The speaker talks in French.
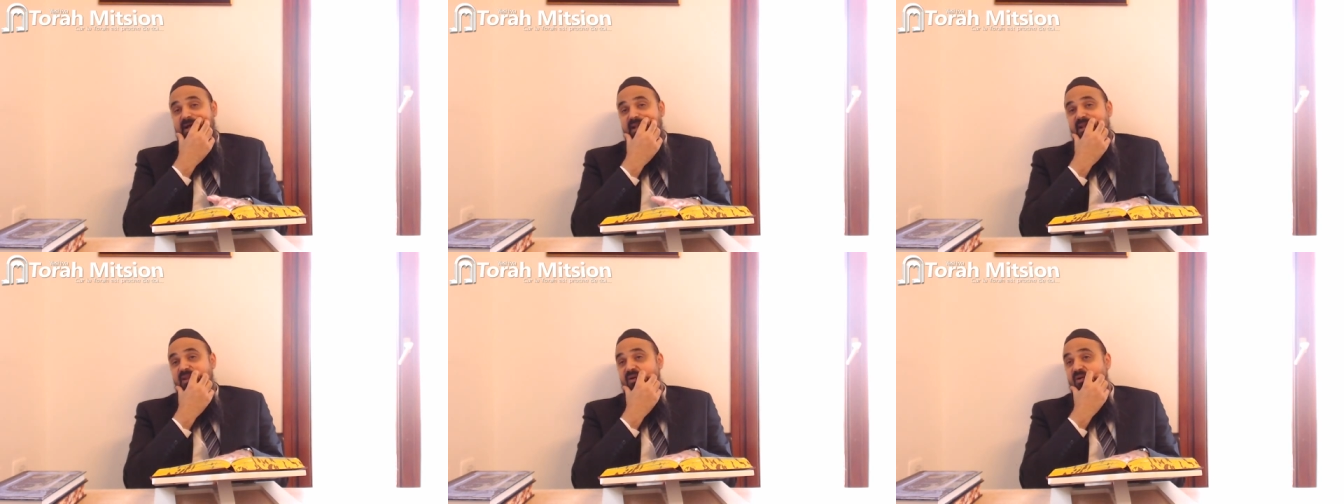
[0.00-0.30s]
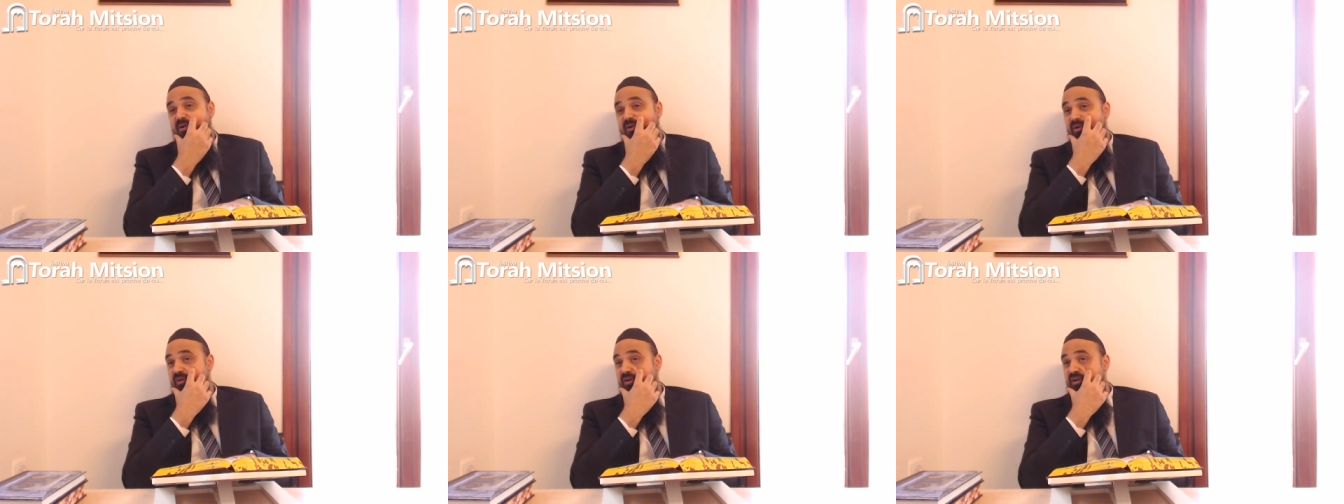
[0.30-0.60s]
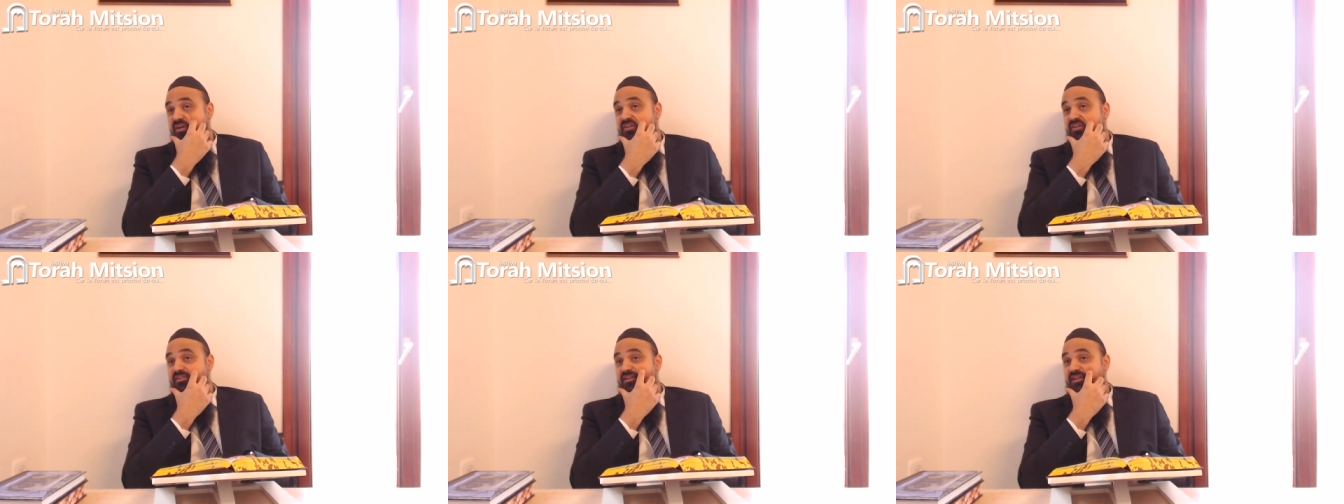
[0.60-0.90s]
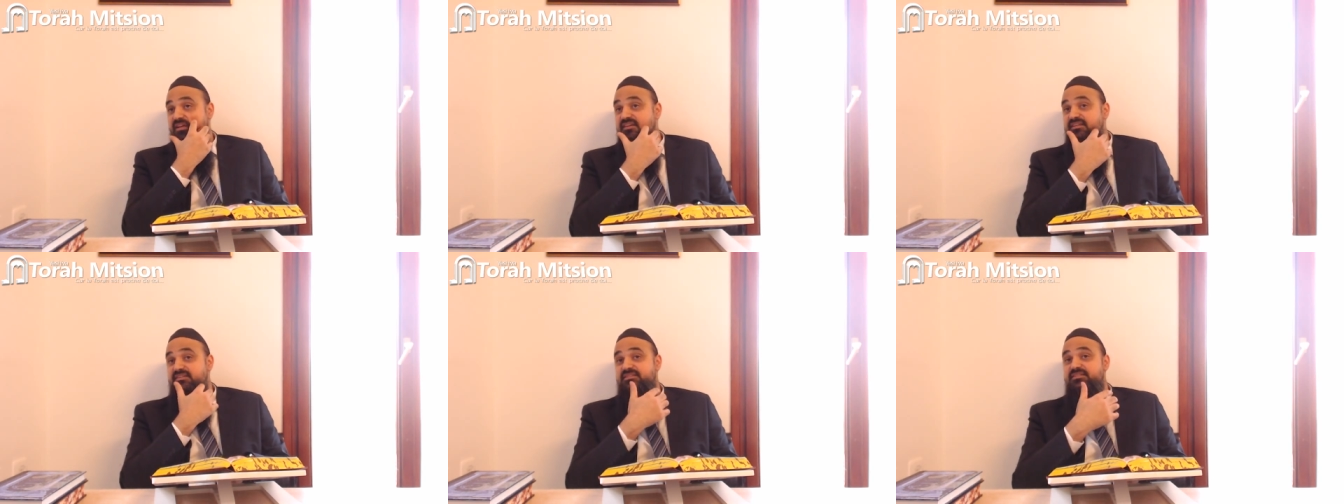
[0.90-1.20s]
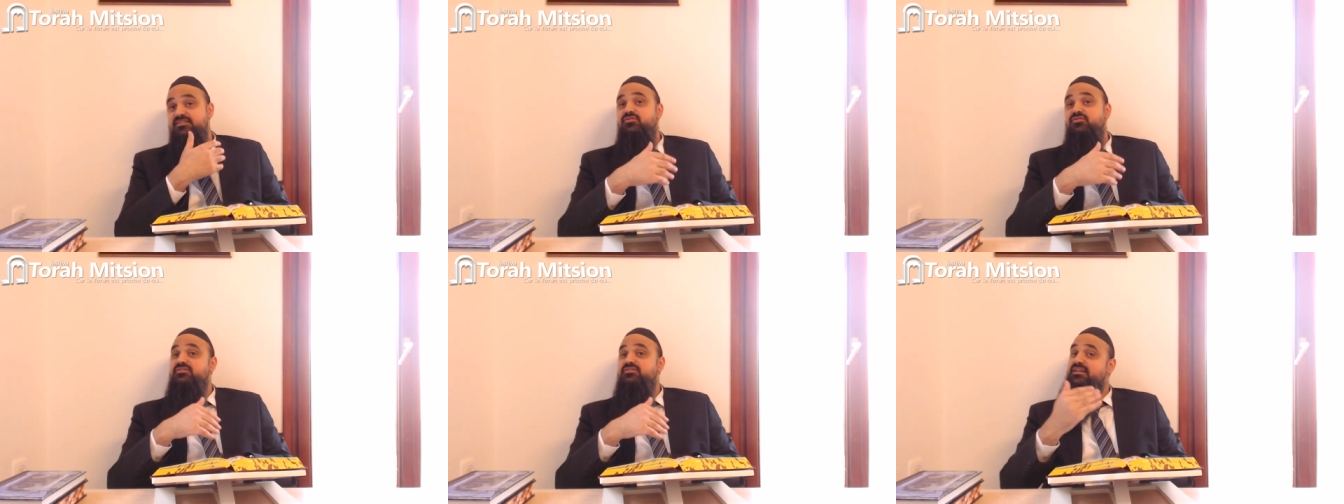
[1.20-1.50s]
Alors, il y en a qui
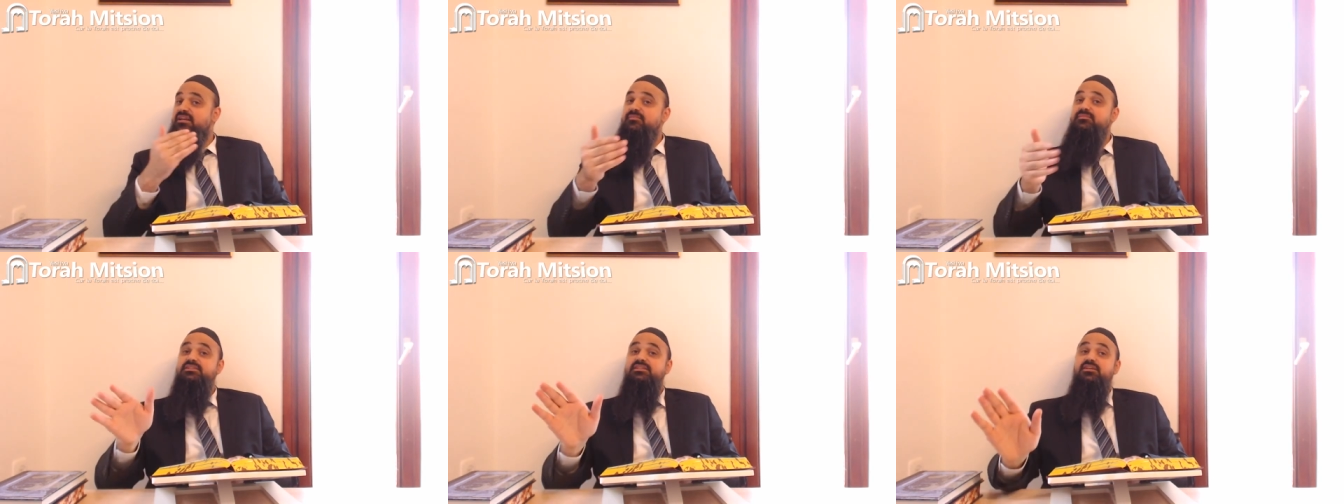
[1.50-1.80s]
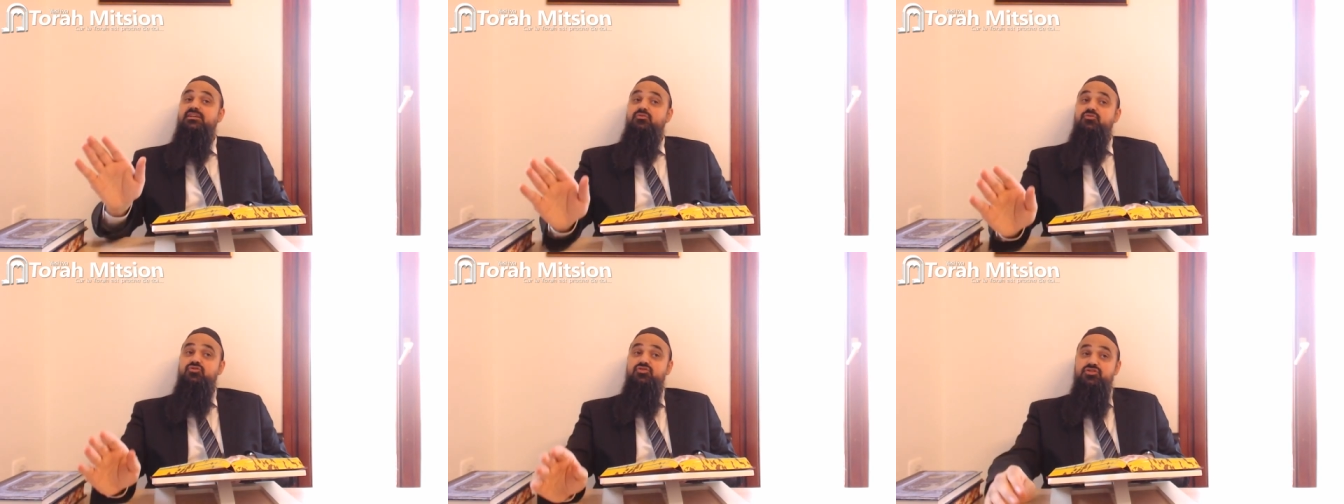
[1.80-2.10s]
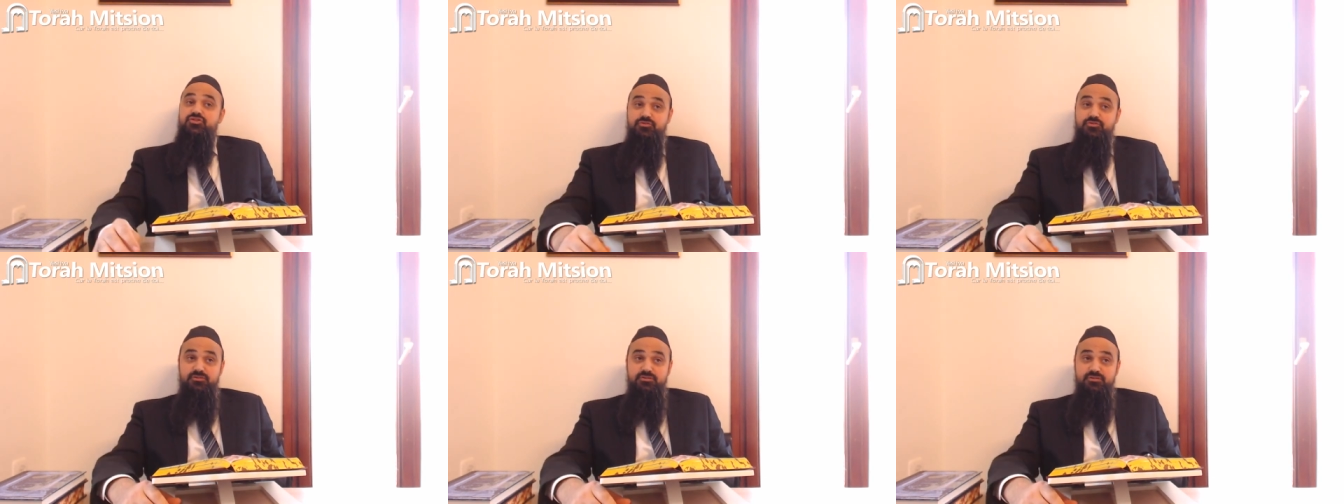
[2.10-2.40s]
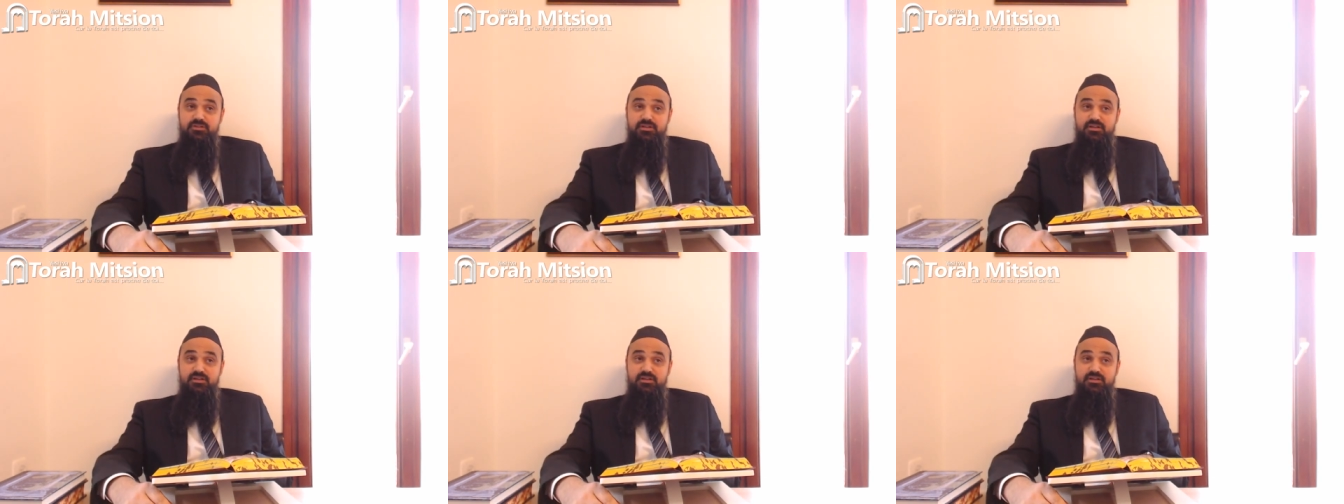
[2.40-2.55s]
disent que c'est comme si qu'il y a le chiour.